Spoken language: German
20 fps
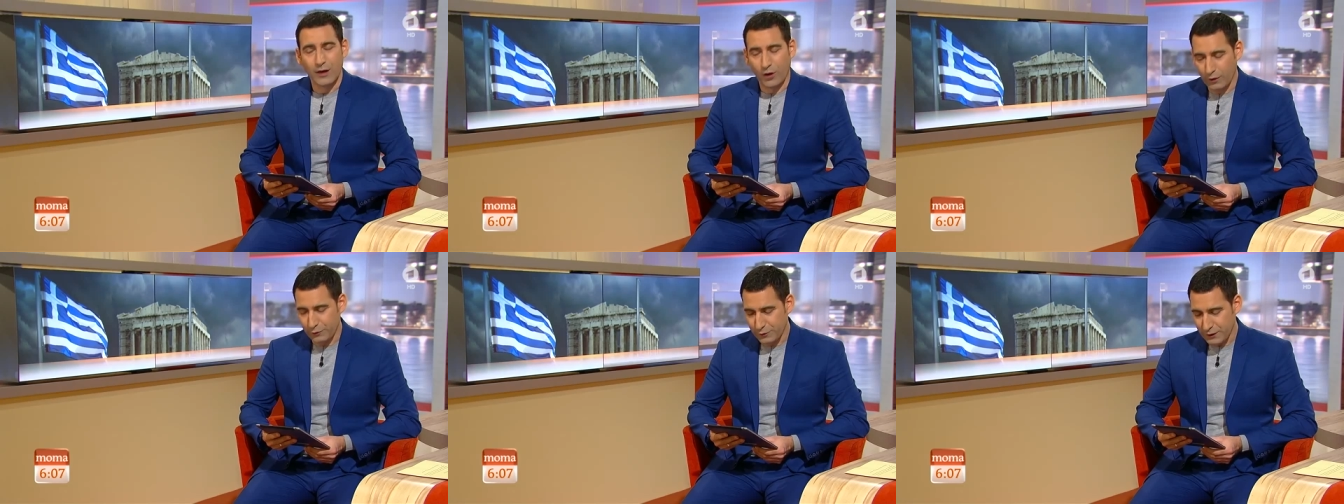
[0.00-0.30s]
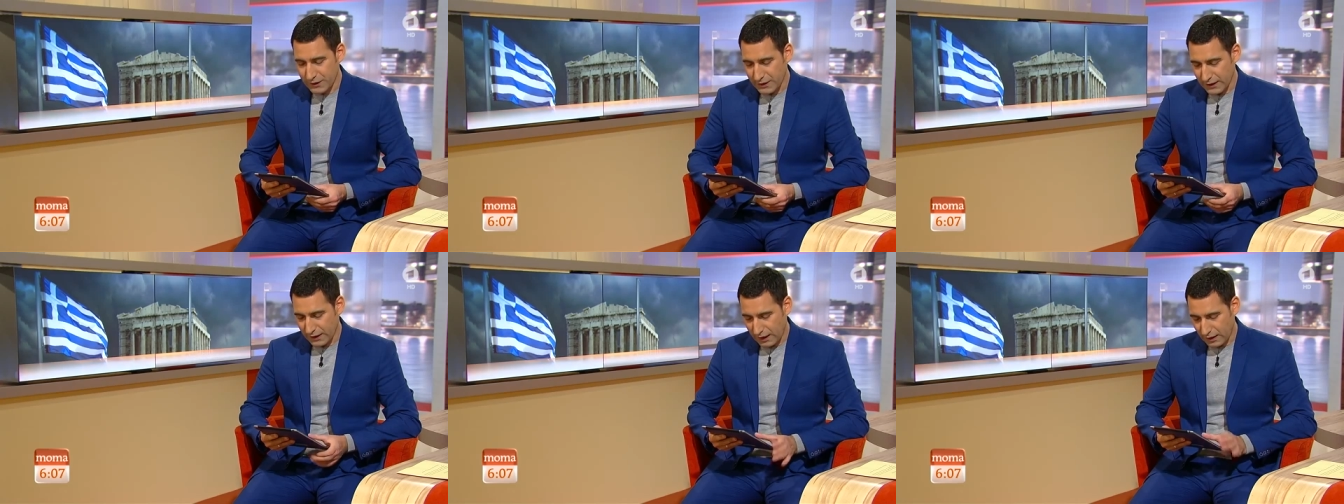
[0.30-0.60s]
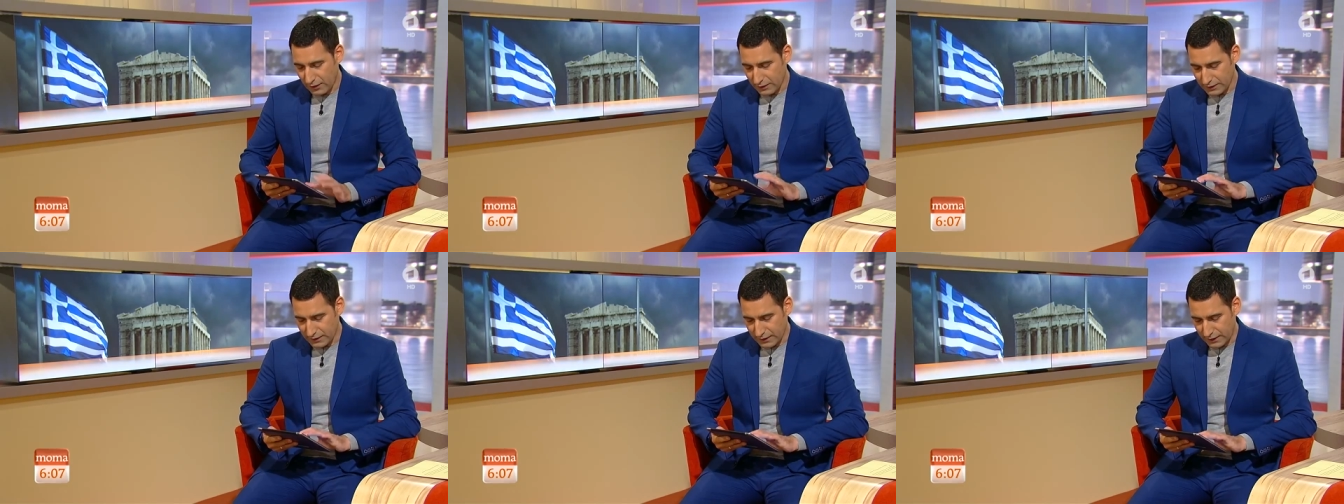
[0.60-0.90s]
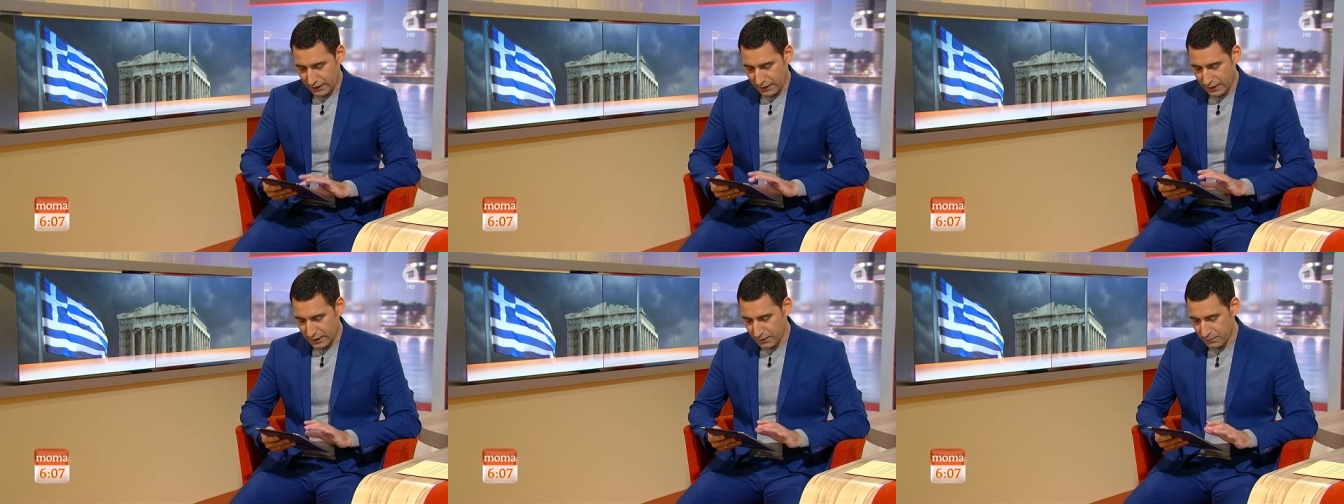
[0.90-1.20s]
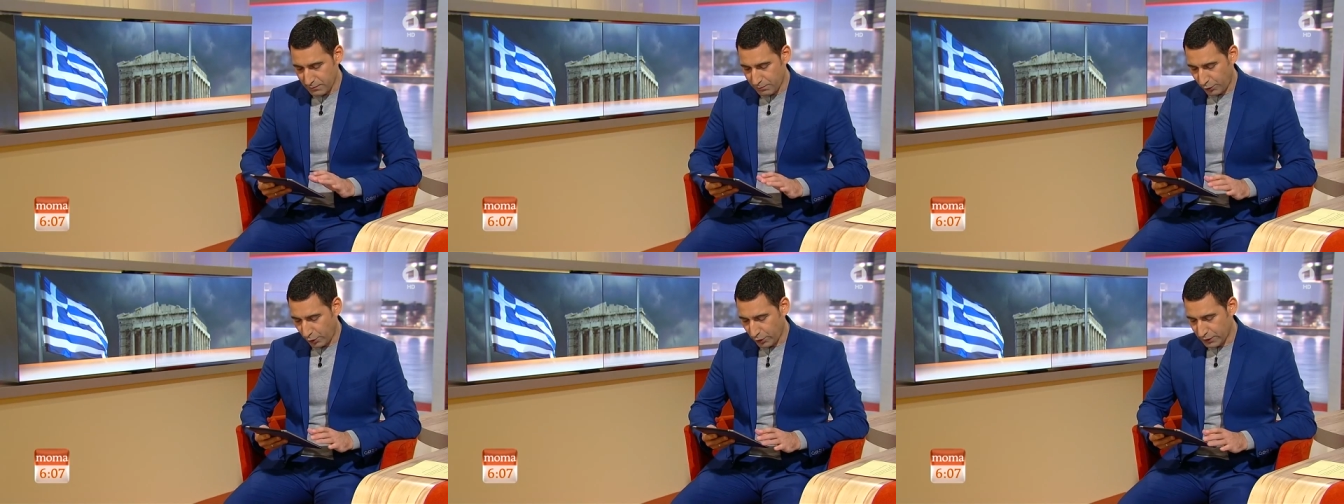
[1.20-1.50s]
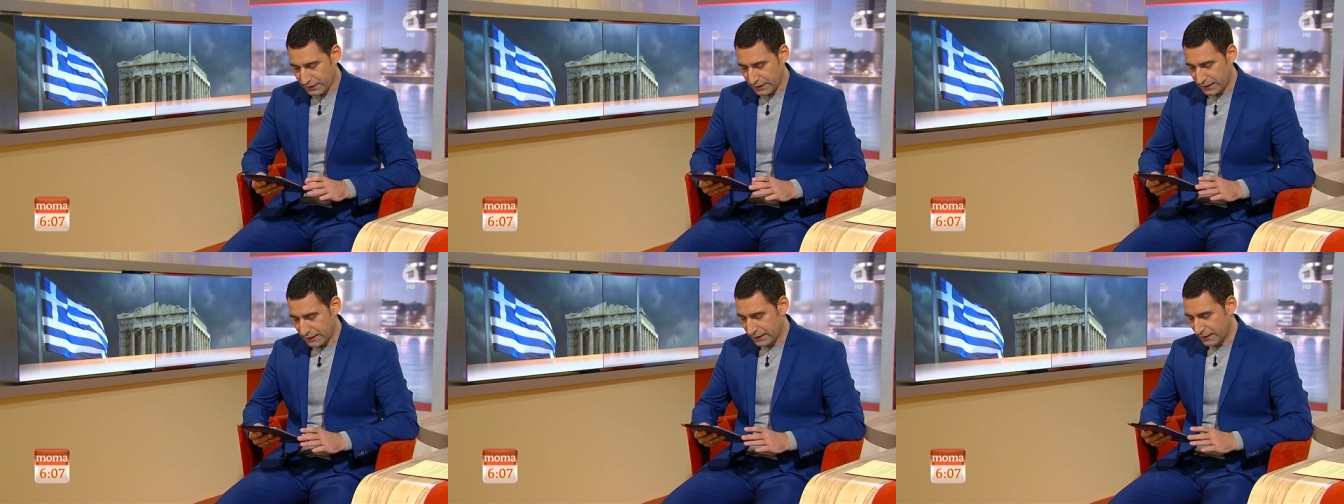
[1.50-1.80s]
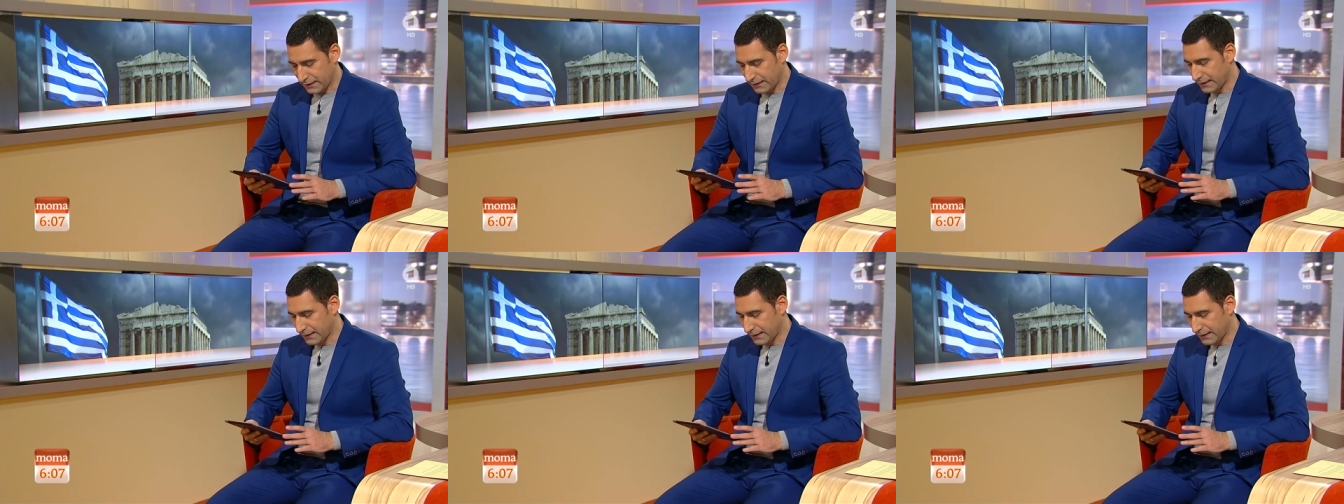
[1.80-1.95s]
Rolf-Dieter Krause in Brüssel.